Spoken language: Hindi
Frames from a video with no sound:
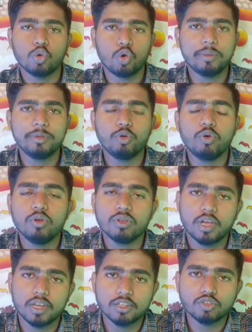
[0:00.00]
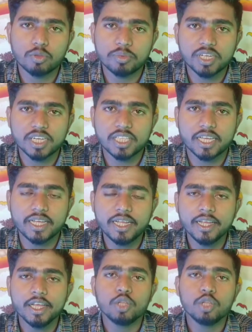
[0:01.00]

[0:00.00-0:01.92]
कोई भी हो ऑनलाइन शॉपिंग करता है